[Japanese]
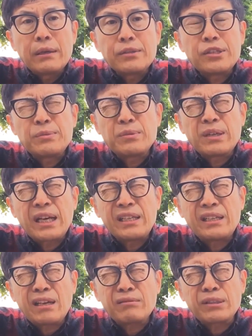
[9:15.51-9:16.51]
自分が
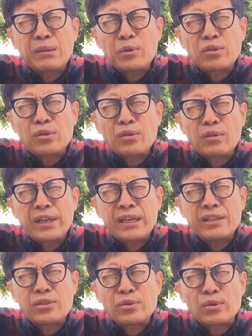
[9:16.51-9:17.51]
痛くてもその
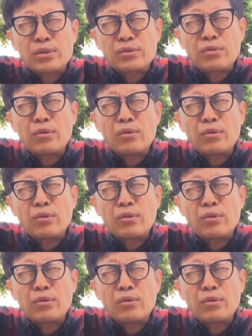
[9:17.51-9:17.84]
エキスを吸